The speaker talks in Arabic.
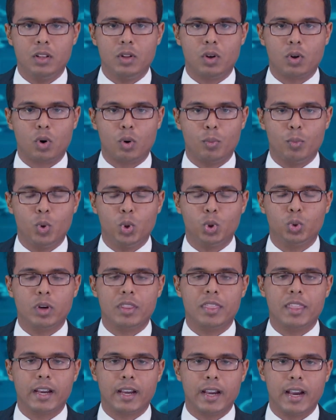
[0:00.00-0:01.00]
للروبوت
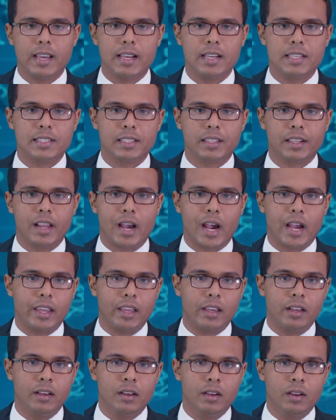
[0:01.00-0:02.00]
والذكاء
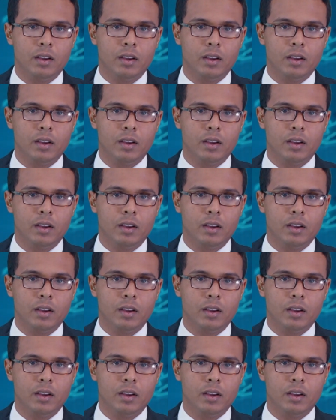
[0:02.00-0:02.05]
الاصطناعي